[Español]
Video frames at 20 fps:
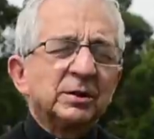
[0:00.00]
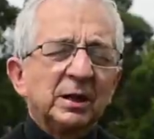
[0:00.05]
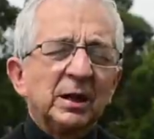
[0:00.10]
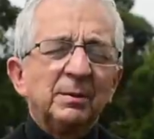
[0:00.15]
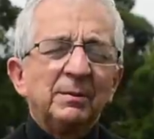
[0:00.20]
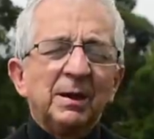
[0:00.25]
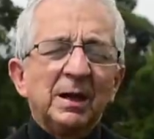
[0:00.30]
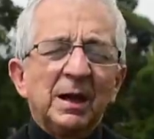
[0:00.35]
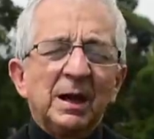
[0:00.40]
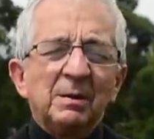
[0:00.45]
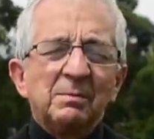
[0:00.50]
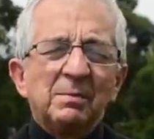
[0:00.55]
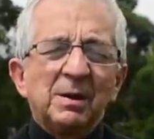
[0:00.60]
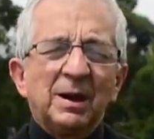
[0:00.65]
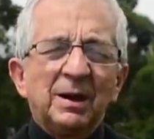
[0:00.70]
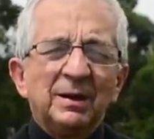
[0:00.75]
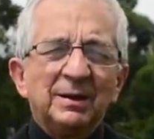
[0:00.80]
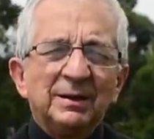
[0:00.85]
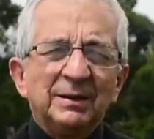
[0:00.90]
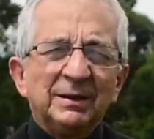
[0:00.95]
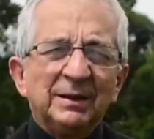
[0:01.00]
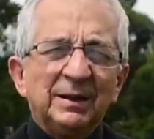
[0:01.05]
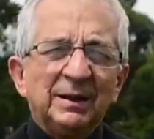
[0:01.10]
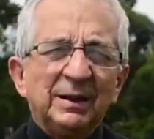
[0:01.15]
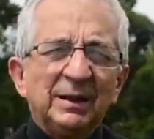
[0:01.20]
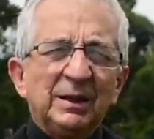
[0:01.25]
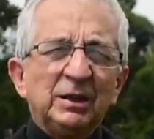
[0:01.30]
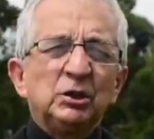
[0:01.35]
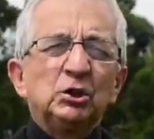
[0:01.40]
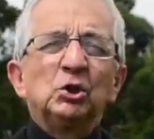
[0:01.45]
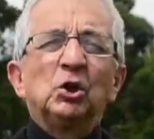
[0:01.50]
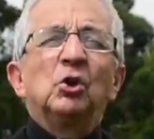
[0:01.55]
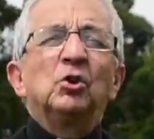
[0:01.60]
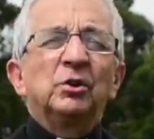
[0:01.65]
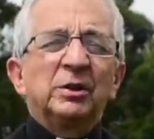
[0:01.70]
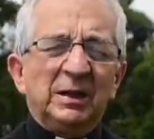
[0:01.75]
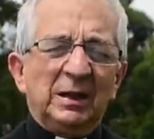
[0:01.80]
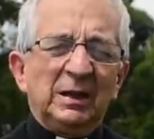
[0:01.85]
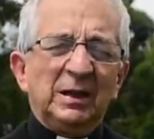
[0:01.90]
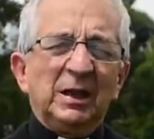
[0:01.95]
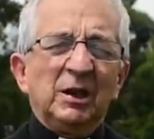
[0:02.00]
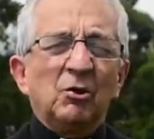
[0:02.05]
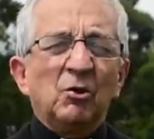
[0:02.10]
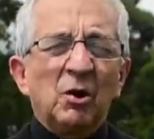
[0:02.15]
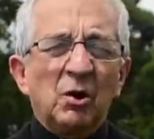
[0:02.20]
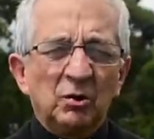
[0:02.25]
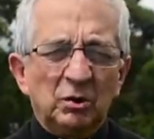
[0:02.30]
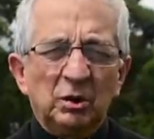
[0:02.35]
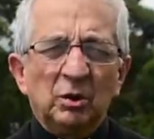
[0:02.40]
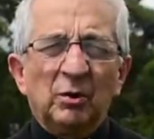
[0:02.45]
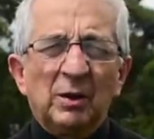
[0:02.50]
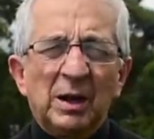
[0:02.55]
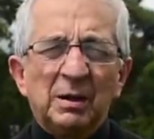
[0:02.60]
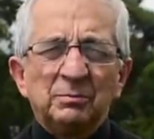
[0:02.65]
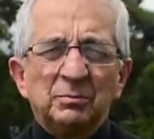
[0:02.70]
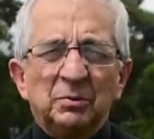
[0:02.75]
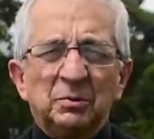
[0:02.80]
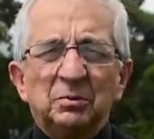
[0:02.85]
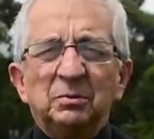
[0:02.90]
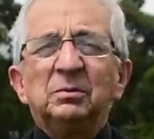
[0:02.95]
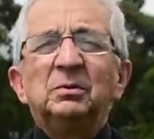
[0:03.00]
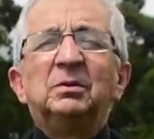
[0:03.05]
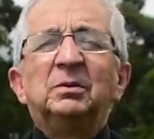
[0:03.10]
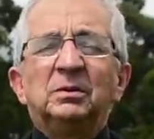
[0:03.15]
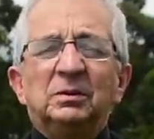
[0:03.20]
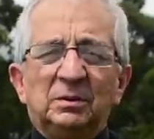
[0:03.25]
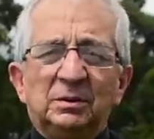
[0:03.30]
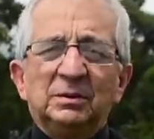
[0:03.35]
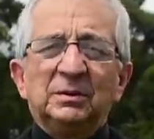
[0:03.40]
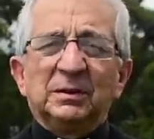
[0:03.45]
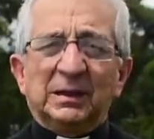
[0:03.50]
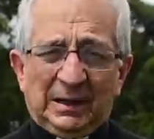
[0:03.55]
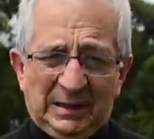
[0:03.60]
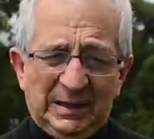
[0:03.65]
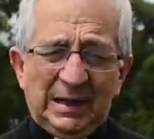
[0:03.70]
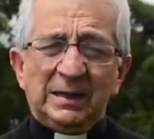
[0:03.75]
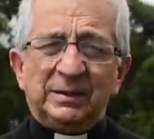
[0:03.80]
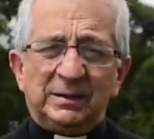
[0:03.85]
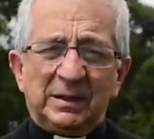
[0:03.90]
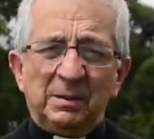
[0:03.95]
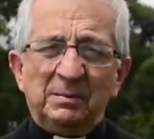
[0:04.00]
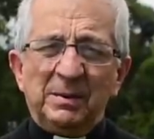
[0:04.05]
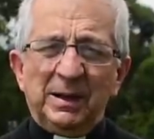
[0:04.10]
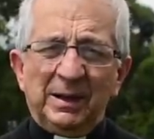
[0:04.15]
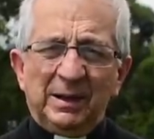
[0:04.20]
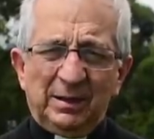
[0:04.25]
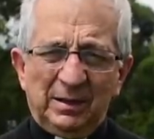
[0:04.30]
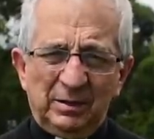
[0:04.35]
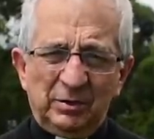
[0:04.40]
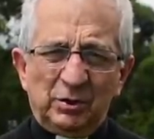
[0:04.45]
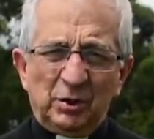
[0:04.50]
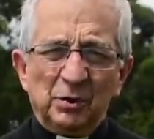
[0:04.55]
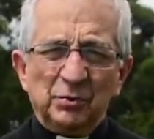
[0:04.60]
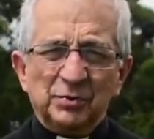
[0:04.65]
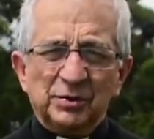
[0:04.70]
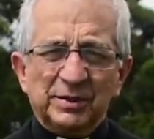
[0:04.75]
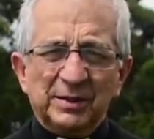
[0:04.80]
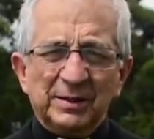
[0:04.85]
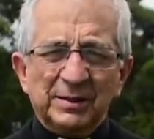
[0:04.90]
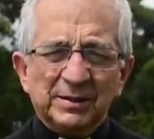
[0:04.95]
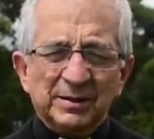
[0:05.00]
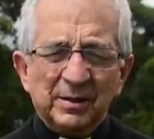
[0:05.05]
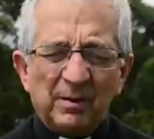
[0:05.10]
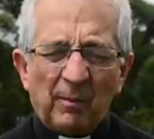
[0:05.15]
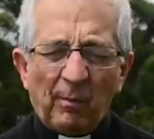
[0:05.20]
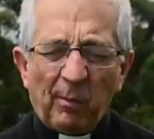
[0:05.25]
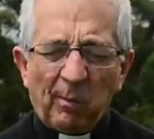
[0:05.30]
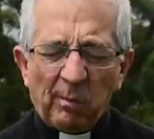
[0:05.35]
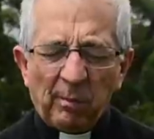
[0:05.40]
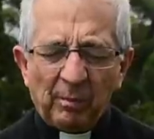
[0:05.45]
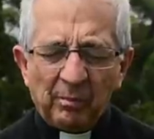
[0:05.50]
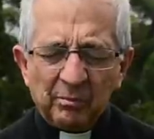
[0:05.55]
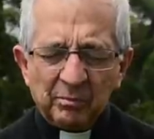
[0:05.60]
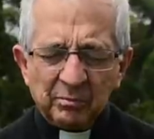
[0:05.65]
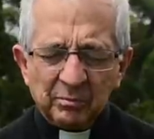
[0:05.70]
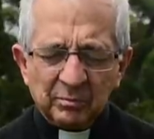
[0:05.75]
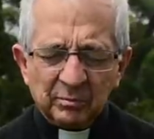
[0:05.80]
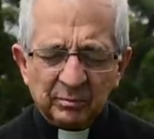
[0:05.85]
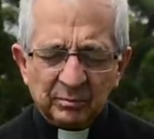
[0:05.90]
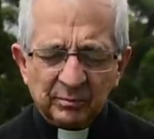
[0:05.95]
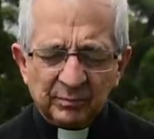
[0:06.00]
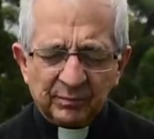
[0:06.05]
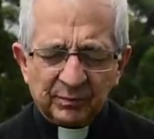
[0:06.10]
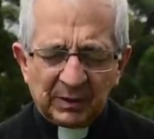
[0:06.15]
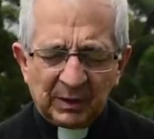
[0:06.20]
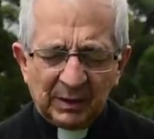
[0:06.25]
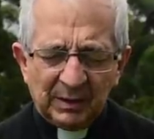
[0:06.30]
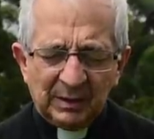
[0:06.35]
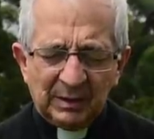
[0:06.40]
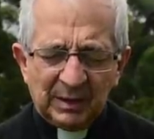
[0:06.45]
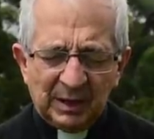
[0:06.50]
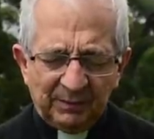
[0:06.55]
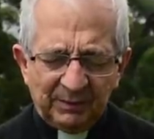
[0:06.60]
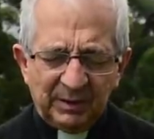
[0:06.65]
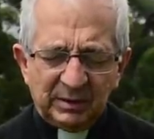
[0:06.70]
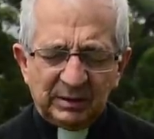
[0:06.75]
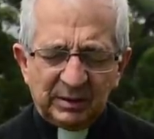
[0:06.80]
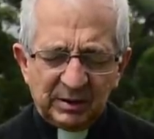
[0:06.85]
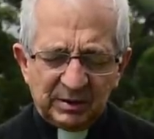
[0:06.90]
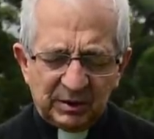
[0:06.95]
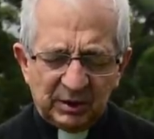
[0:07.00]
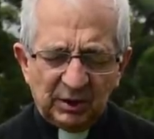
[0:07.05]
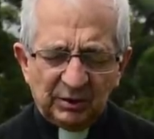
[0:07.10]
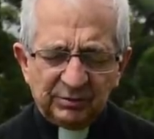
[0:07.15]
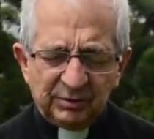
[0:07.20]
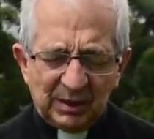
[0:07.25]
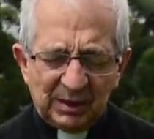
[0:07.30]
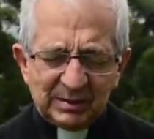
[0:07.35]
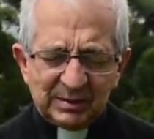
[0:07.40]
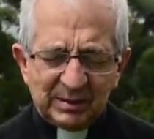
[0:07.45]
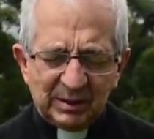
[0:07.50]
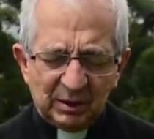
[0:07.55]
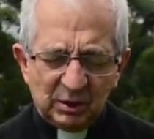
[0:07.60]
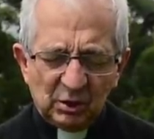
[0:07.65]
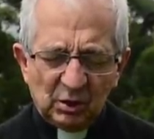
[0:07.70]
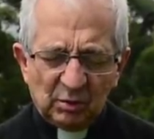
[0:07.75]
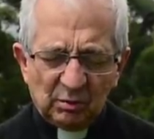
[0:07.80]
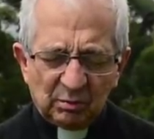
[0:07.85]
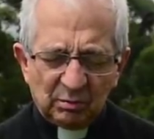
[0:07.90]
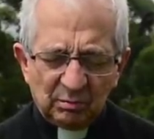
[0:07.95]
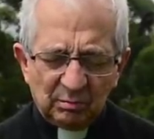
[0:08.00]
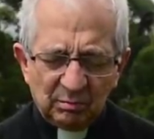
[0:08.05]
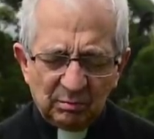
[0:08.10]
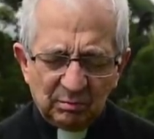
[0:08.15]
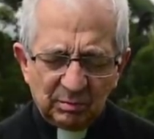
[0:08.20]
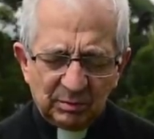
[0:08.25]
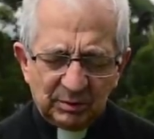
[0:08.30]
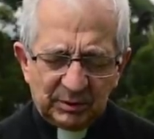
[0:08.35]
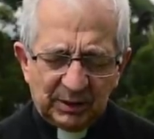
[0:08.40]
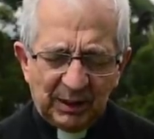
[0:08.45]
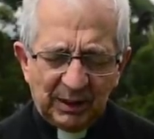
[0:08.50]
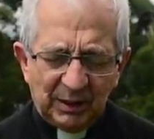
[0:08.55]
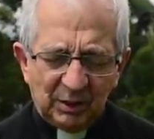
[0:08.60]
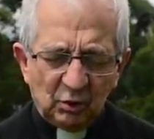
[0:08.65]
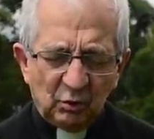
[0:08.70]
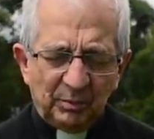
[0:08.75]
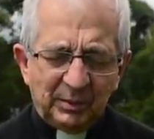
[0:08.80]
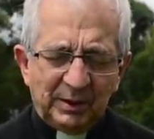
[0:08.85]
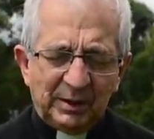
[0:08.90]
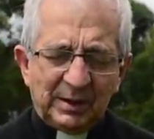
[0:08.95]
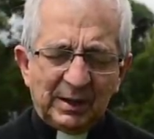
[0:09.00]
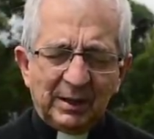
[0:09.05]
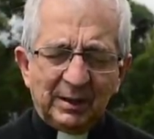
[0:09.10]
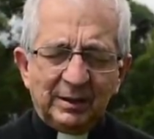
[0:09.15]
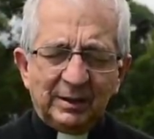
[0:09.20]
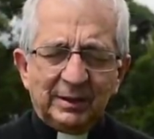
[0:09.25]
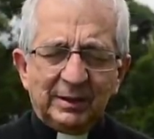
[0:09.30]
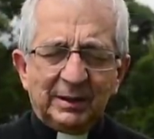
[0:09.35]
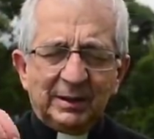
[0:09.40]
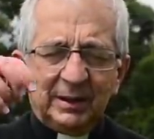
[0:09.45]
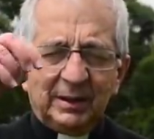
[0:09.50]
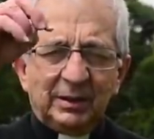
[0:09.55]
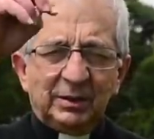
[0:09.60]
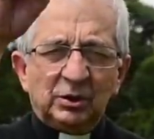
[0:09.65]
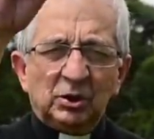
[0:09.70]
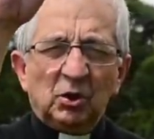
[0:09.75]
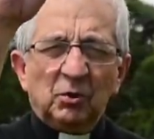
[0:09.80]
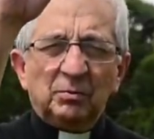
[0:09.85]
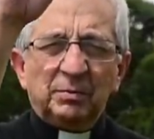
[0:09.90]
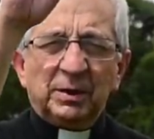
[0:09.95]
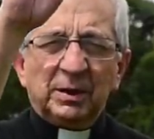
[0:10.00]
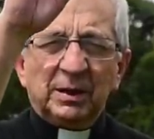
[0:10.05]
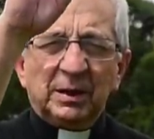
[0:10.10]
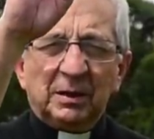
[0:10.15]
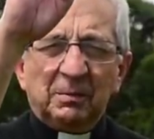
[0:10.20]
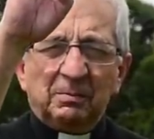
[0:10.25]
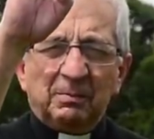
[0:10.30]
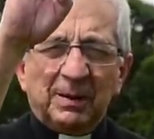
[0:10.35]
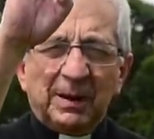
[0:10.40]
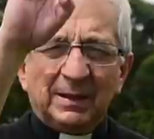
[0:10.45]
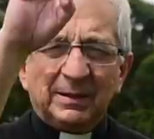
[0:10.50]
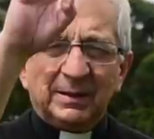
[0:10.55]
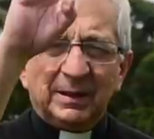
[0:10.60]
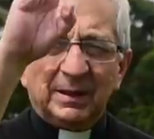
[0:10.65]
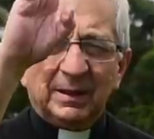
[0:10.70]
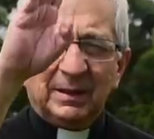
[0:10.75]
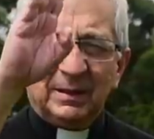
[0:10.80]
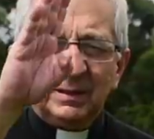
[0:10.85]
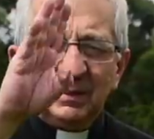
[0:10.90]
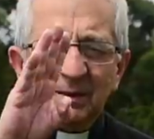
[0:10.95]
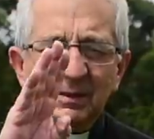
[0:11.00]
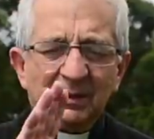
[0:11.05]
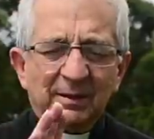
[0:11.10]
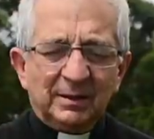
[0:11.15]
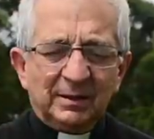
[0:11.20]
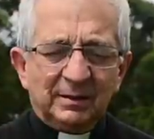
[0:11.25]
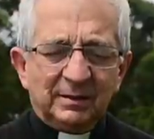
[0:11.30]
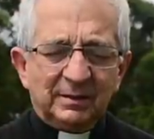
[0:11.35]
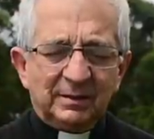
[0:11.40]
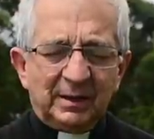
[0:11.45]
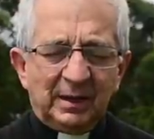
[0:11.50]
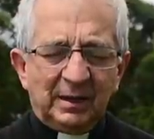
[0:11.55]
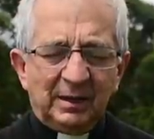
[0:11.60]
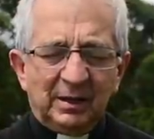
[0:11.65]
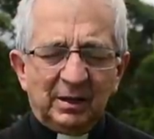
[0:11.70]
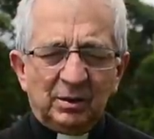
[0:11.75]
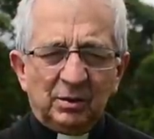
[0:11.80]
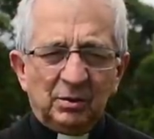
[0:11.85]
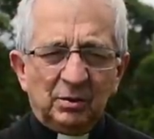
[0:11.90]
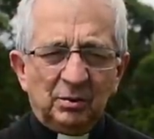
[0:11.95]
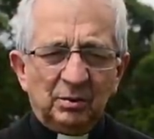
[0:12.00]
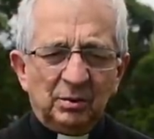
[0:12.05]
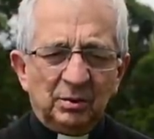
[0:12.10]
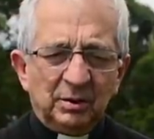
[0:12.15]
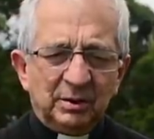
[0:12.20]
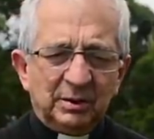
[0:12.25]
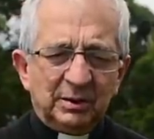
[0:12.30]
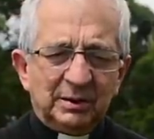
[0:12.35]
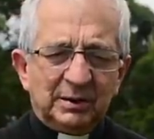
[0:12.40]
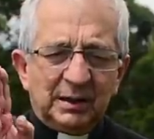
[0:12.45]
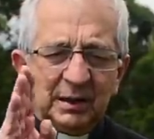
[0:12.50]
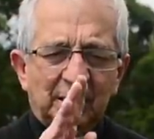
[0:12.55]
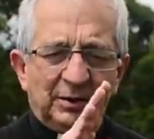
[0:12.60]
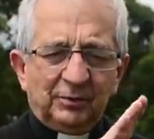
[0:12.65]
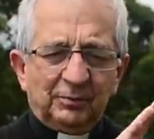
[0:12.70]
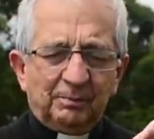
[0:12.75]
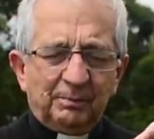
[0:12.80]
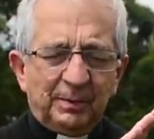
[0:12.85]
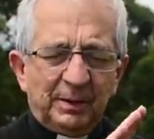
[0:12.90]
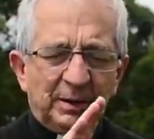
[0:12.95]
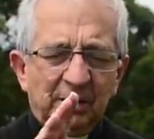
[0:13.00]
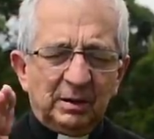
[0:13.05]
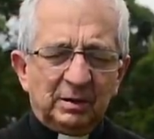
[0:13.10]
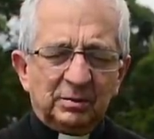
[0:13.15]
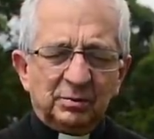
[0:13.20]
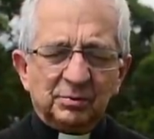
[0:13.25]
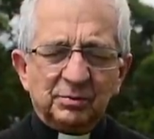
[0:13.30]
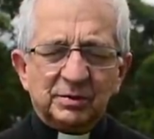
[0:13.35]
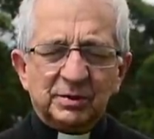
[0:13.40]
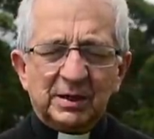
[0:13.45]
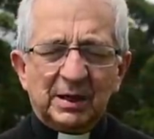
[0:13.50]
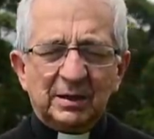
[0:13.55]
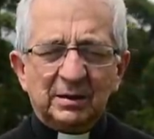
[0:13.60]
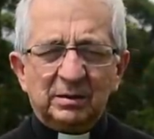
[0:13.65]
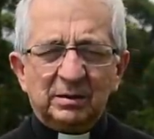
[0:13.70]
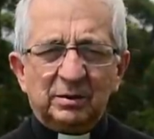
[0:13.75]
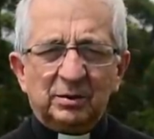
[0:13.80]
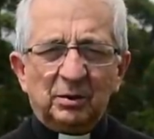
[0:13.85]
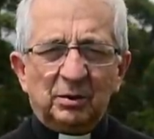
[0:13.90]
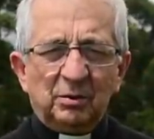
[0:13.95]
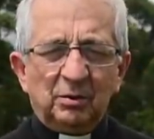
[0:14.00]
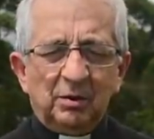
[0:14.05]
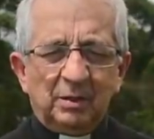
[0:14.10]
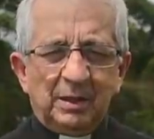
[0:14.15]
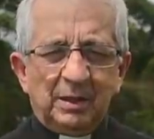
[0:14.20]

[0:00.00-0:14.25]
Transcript: que me ama y yo que lo amo. ¿Qué temer entonces? La bendición del Señor te ilumine en nombre del Padre, del Hijo y del Espíritu Santo.